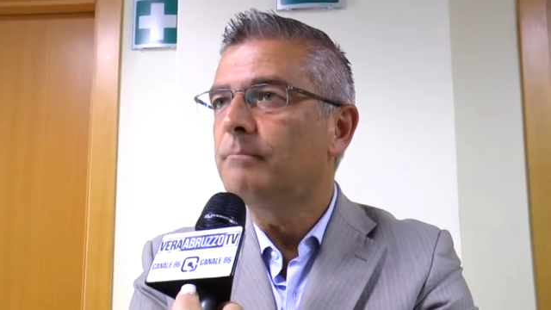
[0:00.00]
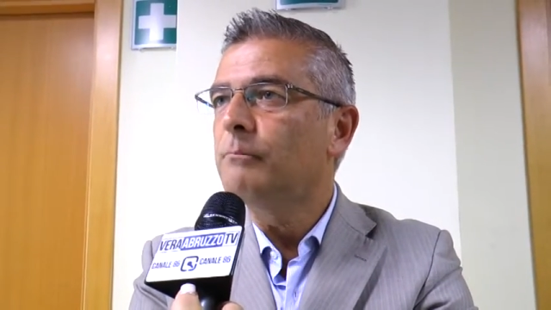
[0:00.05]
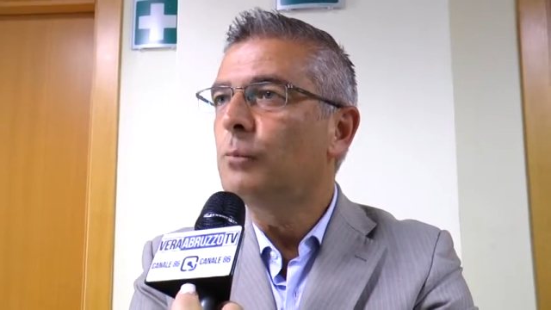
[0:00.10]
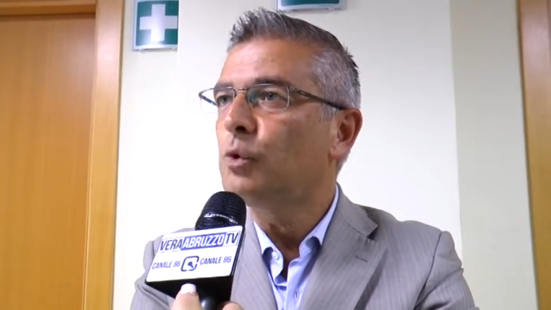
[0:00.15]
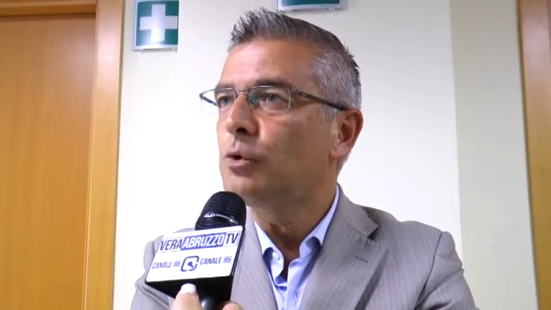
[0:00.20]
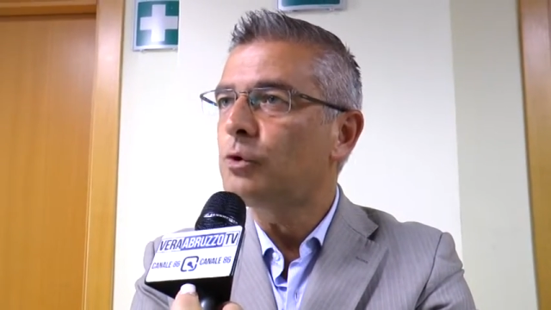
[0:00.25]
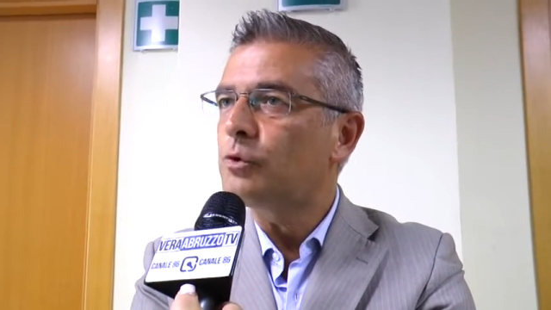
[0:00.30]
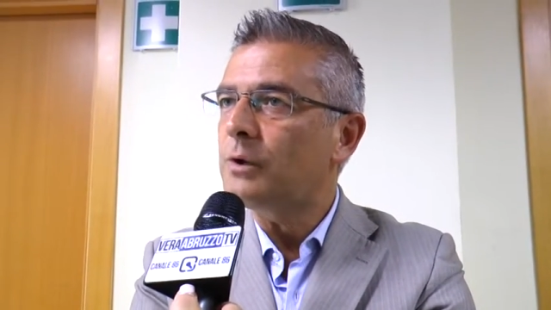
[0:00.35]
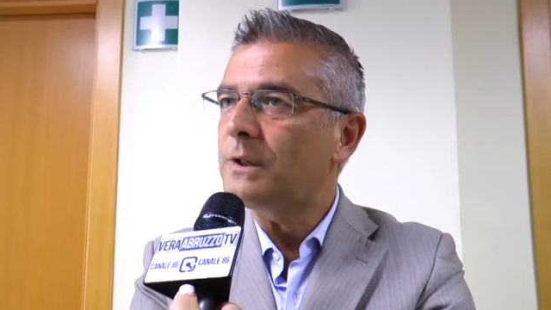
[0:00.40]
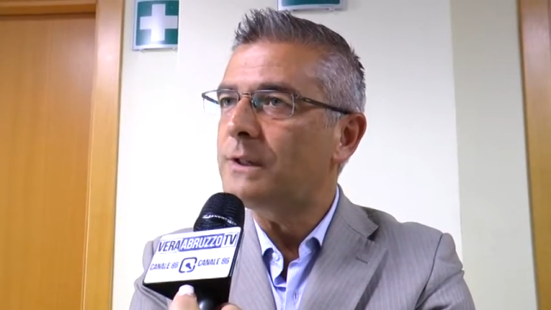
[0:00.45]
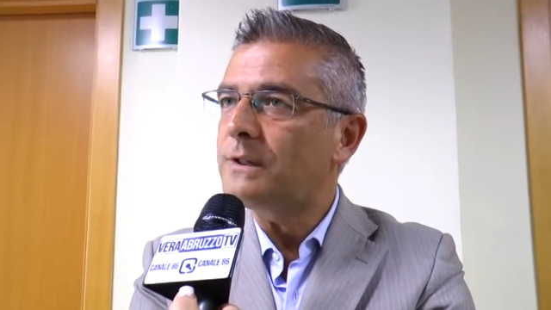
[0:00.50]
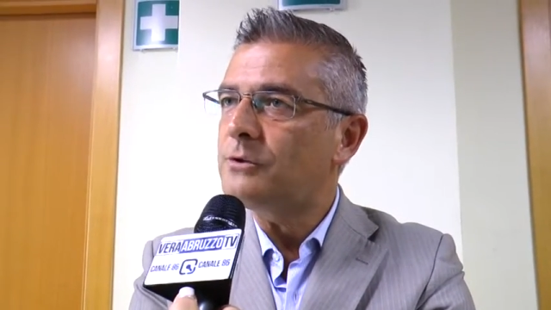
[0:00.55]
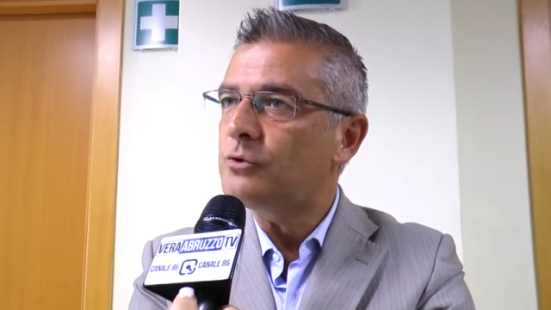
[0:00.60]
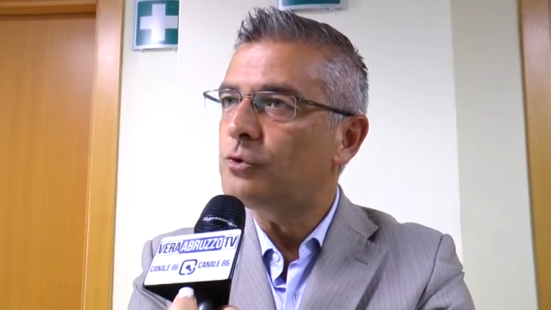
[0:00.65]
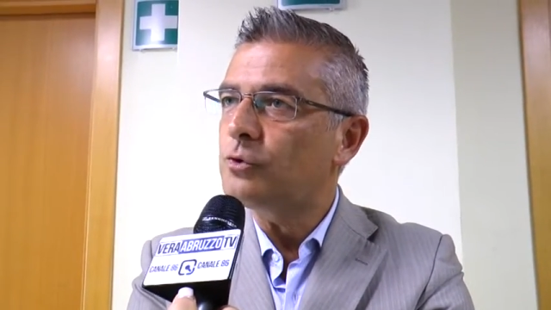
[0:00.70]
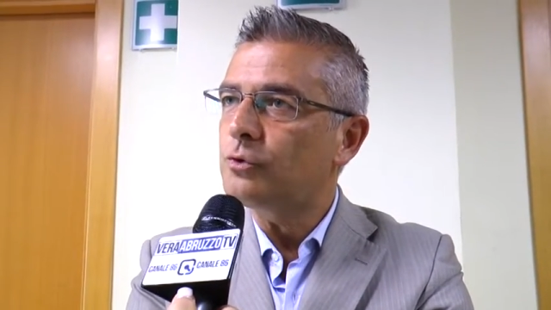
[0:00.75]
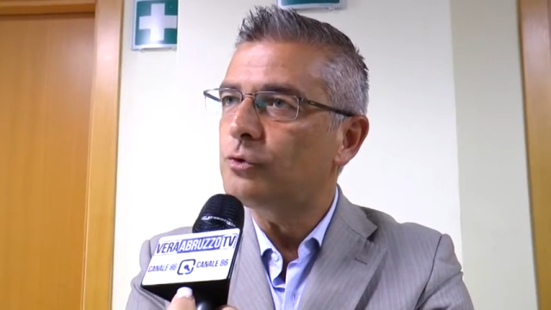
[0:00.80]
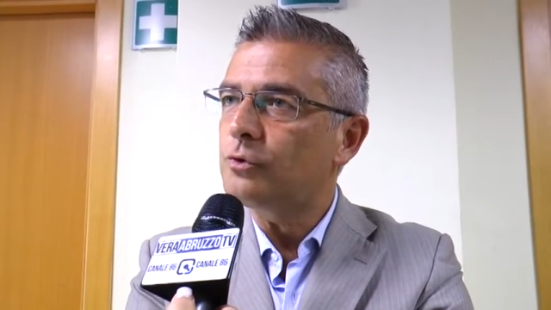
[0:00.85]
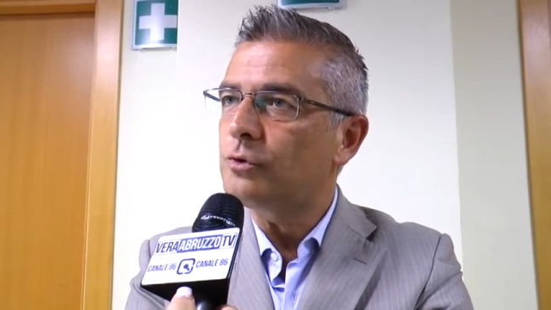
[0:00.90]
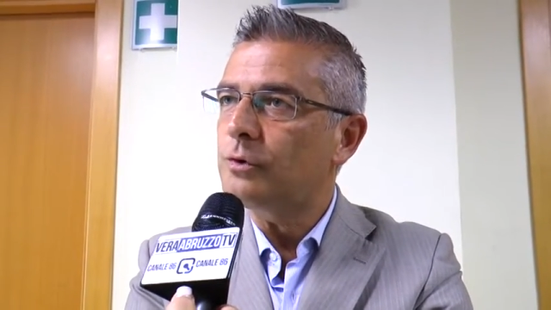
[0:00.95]
molto al di
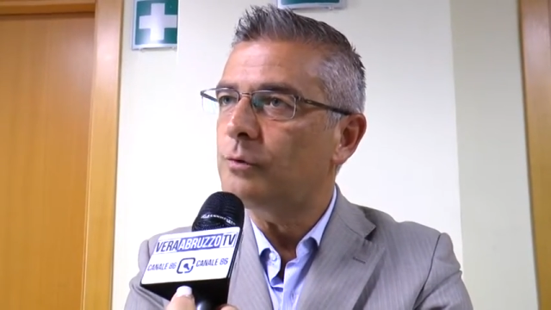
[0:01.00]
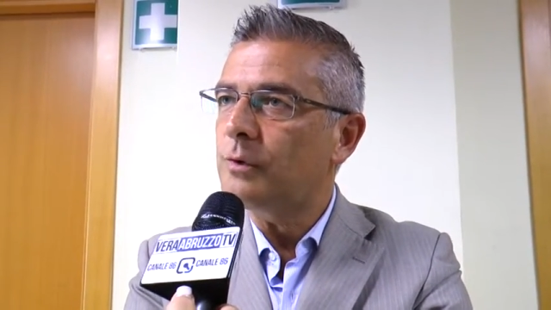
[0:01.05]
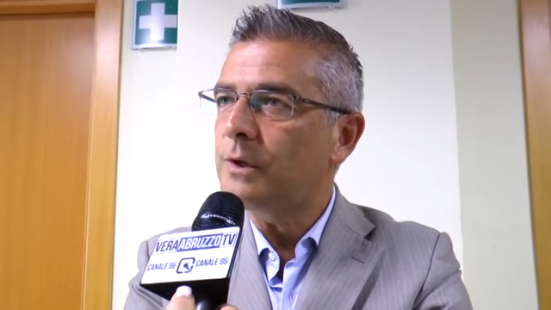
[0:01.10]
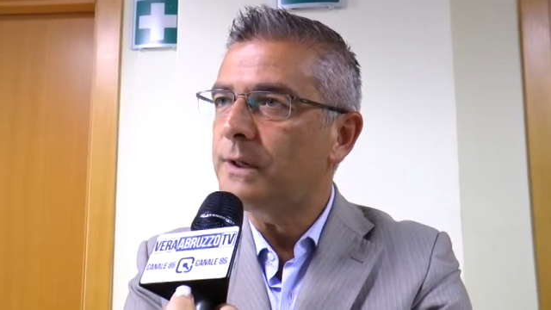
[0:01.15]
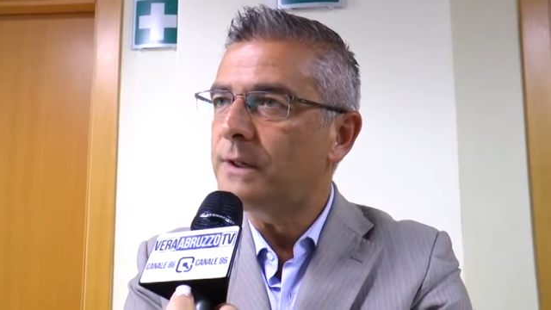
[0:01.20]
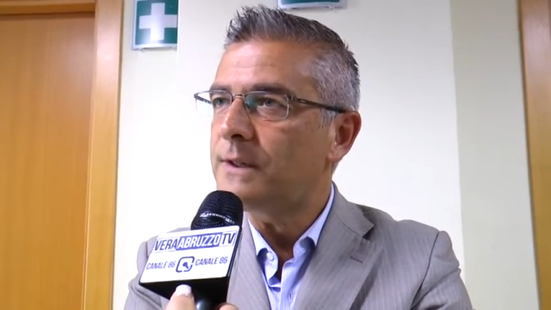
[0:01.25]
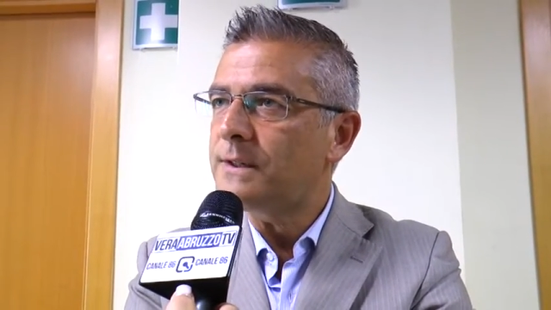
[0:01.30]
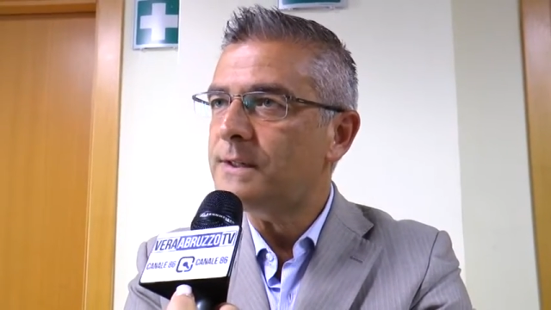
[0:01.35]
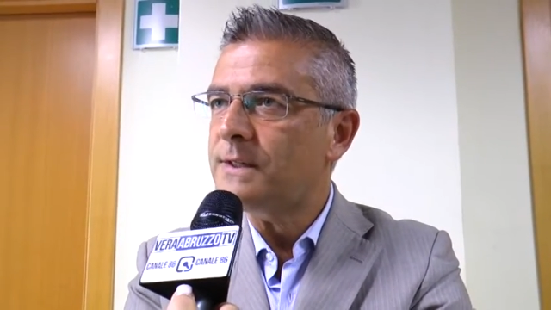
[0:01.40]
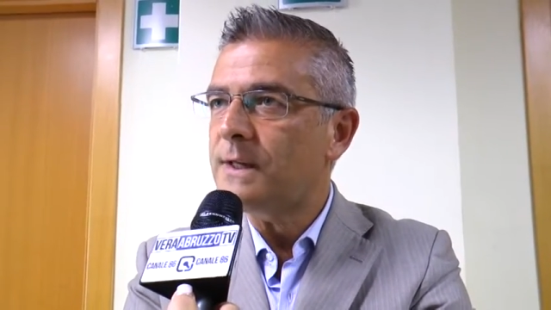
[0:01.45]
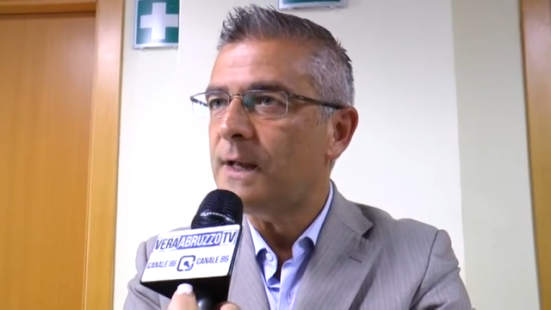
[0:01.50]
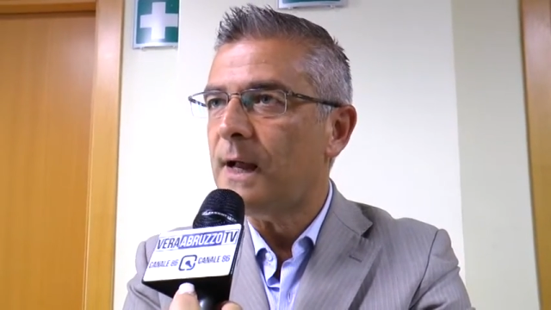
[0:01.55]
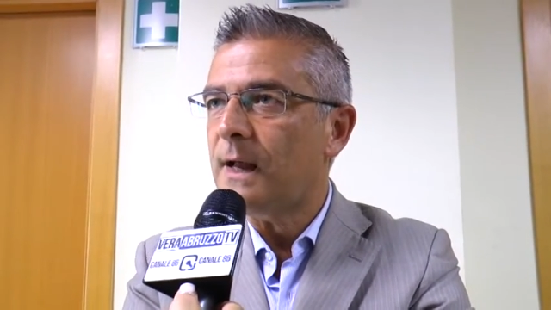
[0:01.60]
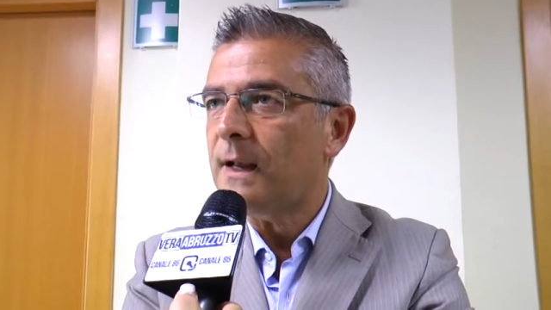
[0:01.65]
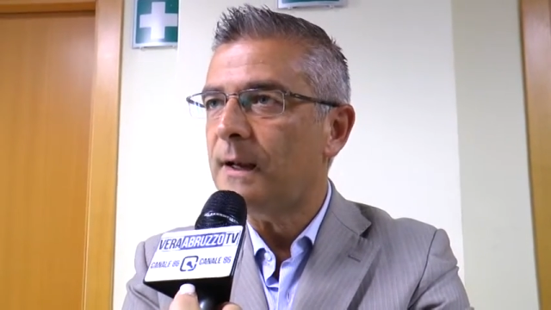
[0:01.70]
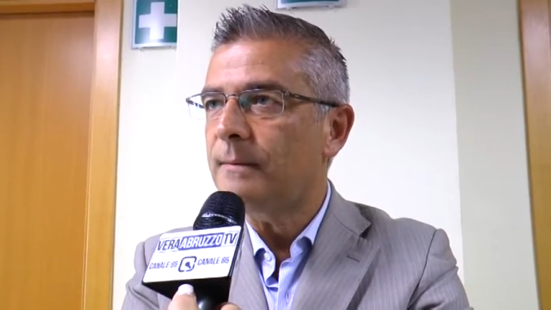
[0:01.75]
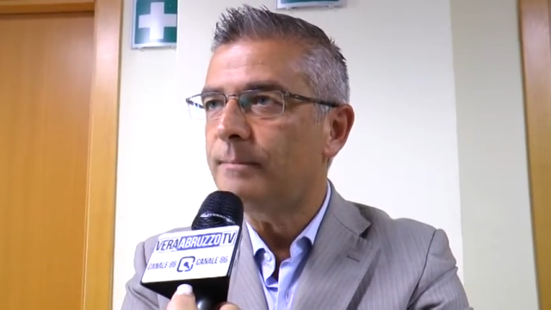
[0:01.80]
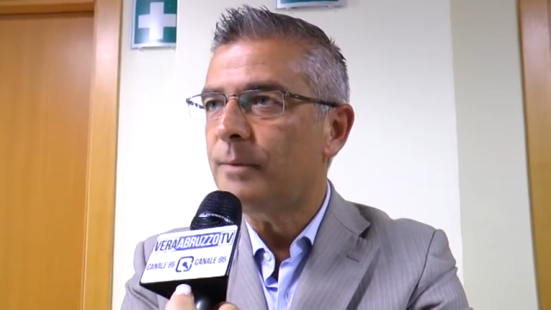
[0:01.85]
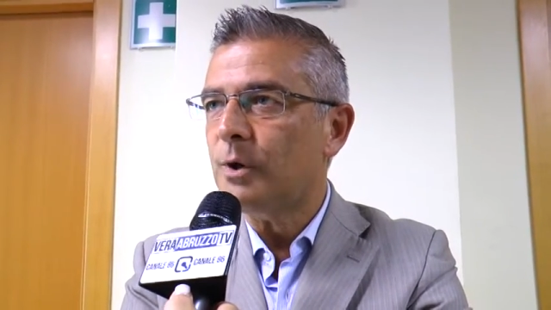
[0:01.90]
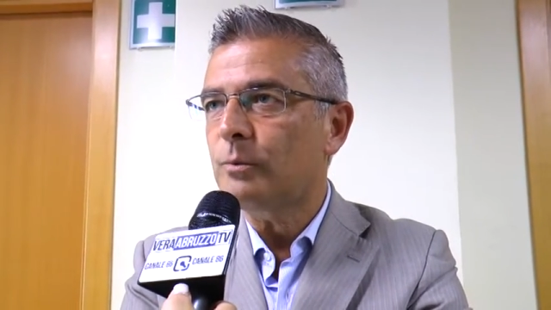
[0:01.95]
sotto di quelli iniziali,